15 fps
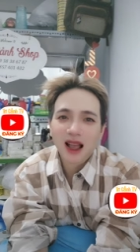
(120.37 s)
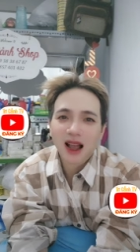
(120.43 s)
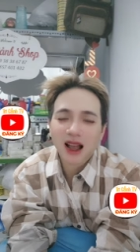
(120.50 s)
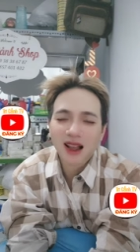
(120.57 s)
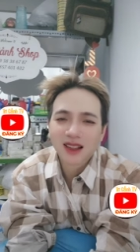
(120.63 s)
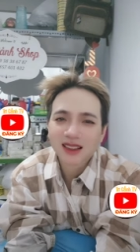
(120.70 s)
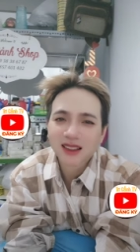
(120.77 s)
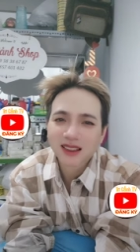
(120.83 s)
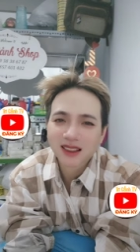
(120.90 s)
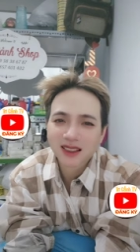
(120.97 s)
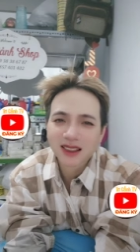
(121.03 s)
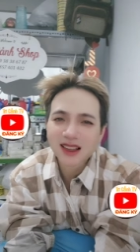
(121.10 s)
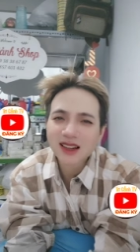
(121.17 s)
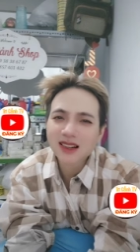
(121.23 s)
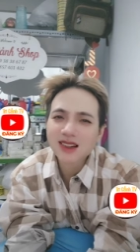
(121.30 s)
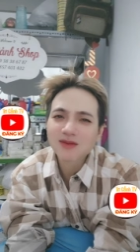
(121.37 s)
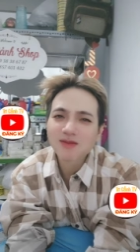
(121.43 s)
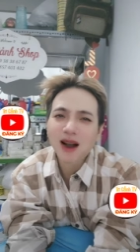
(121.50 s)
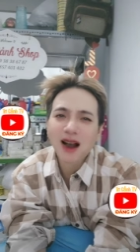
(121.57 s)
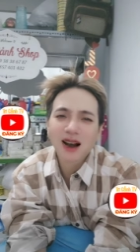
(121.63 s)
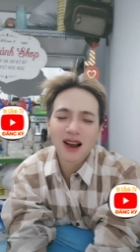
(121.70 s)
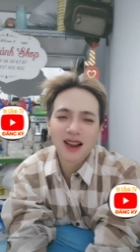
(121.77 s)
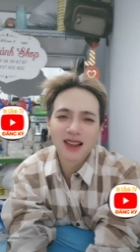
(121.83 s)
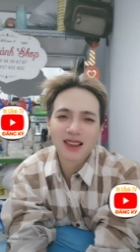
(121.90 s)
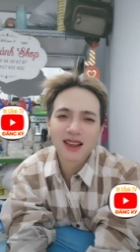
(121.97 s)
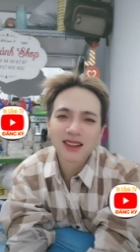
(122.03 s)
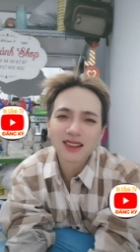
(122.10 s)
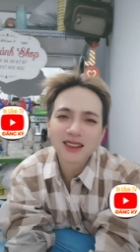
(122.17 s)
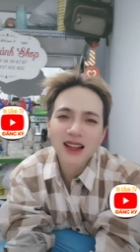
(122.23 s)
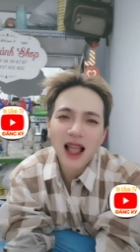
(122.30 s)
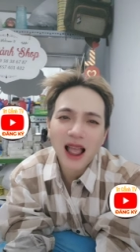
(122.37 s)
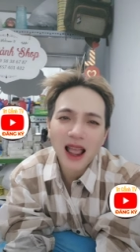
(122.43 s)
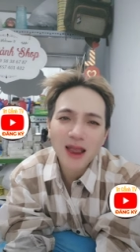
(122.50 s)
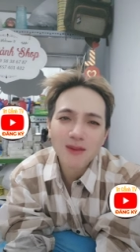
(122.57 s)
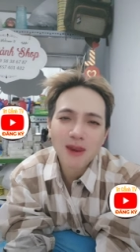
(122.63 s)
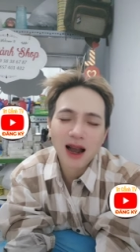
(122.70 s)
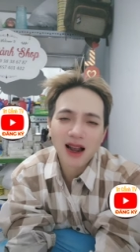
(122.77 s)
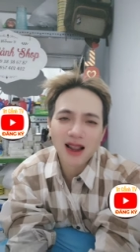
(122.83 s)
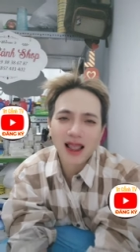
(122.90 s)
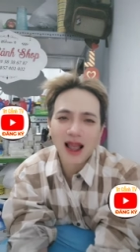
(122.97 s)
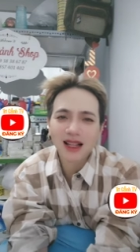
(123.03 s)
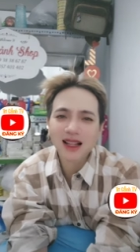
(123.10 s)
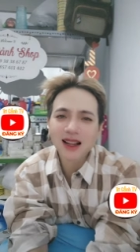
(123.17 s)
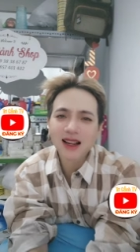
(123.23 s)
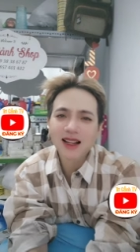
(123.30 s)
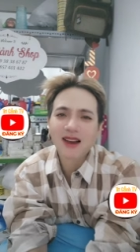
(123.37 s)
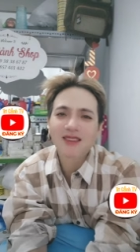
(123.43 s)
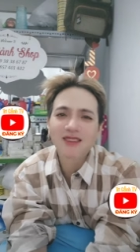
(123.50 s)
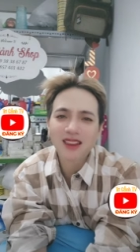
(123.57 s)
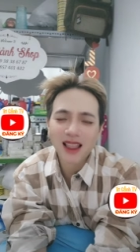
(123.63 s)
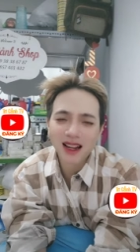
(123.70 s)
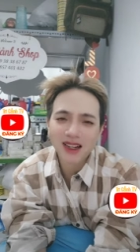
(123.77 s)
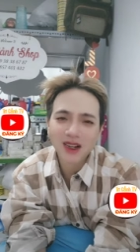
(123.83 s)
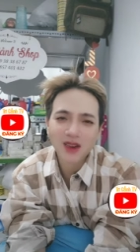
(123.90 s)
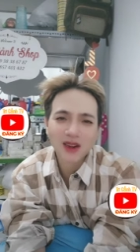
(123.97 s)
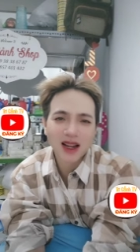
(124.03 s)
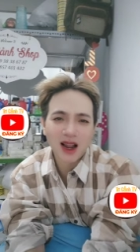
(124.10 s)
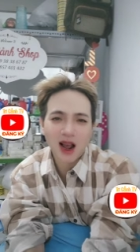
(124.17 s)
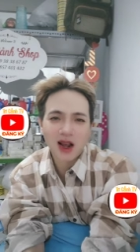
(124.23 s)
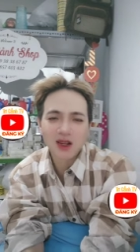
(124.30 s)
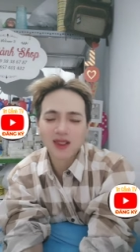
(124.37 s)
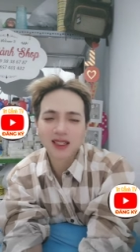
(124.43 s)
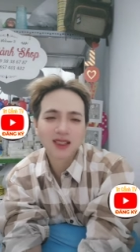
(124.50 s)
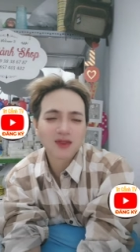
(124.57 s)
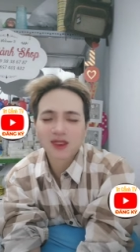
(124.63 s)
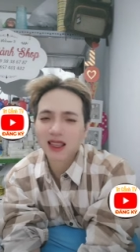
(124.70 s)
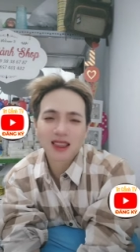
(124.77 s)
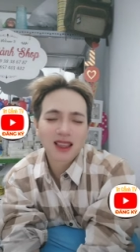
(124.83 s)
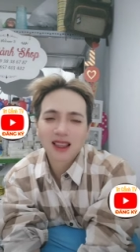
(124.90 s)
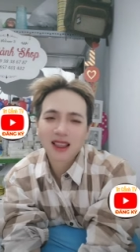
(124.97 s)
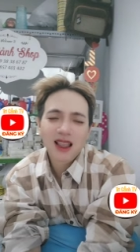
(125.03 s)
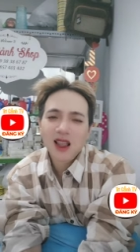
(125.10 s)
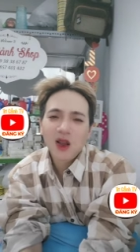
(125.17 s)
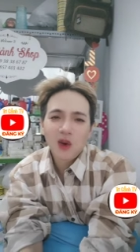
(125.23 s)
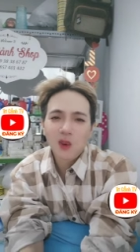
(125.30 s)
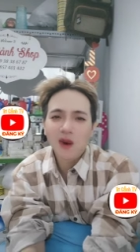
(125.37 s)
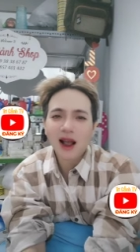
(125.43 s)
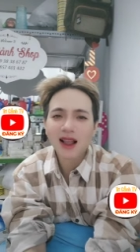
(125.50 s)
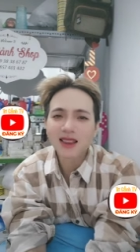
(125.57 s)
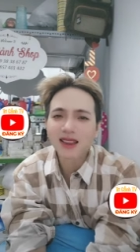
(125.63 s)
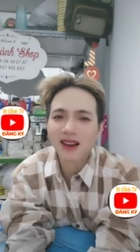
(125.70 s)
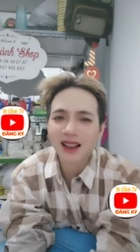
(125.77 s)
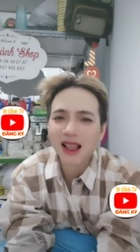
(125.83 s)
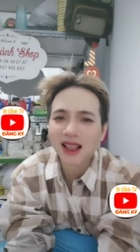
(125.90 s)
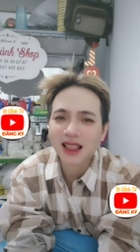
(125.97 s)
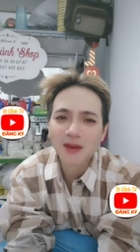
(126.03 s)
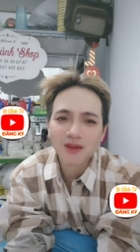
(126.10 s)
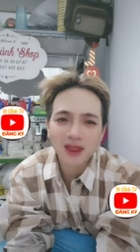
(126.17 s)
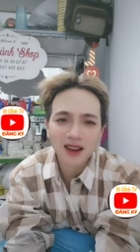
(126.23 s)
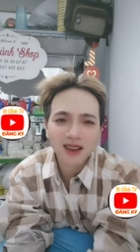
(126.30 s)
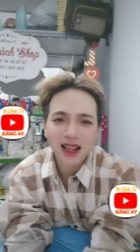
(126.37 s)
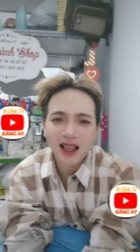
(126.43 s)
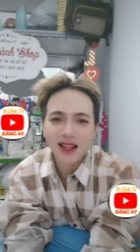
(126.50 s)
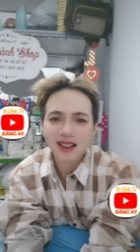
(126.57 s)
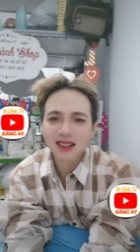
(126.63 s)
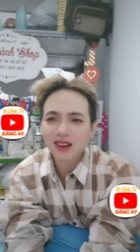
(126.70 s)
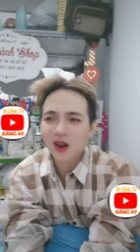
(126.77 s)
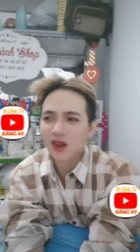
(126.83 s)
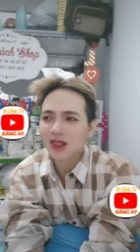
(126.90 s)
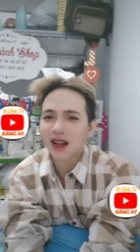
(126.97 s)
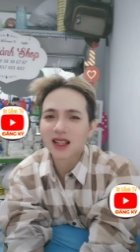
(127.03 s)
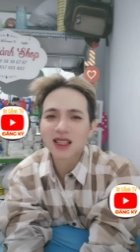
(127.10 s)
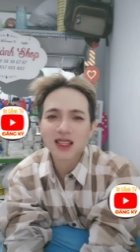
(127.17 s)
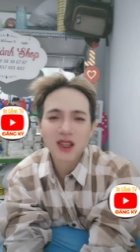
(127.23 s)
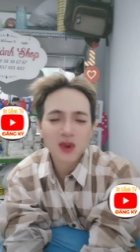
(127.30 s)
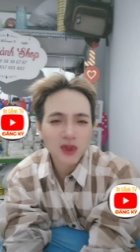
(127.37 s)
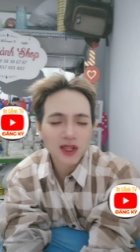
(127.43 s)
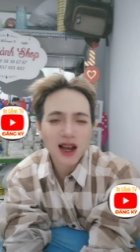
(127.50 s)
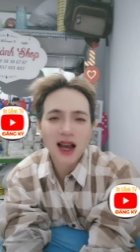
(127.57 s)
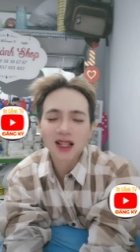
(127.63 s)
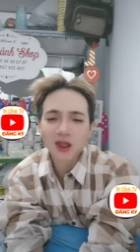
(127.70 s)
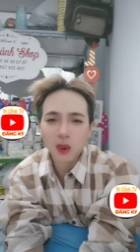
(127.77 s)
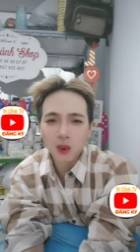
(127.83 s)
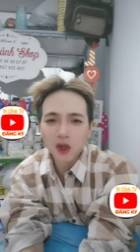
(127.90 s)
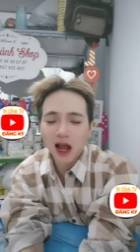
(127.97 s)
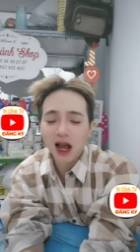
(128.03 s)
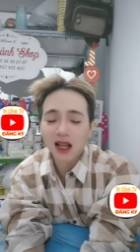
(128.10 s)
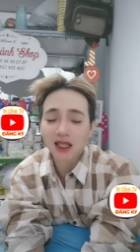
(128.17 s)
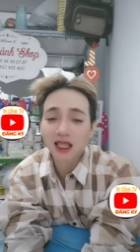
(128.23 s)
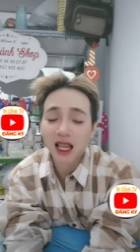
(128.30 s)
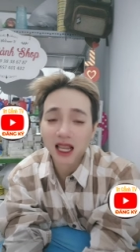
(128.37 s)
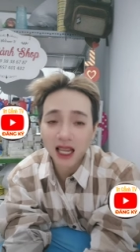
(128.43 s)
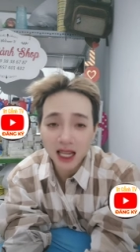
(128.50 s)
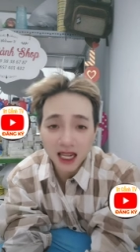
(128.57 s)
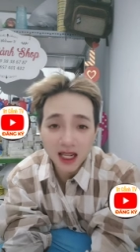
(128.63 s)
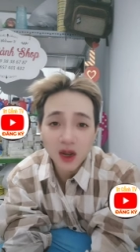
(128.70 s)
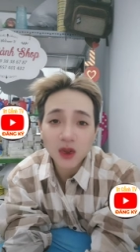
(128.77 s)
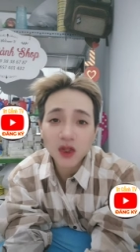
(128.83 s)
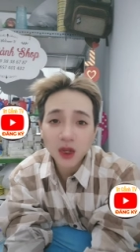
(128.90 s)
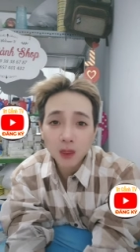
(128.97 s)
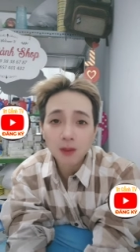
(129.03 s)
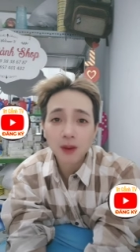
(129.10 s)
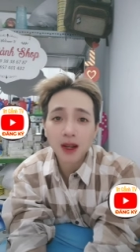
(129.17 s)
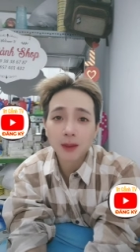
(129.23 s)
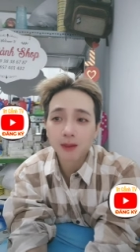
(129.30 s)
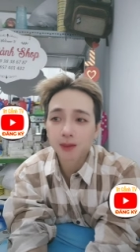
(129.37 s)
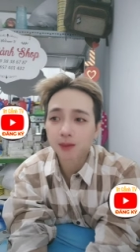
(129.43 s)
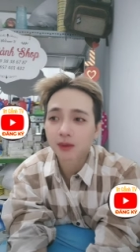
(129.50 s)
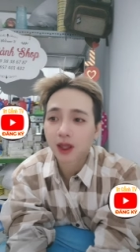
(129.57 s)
à, thư mời thư ai mời ảnh lên làm việc đồ này nọ rồi nữa quá trời cái anh thám tử này ảnh coi như ảnh chiêu trò ảnh thủ đoạn thì nói chung á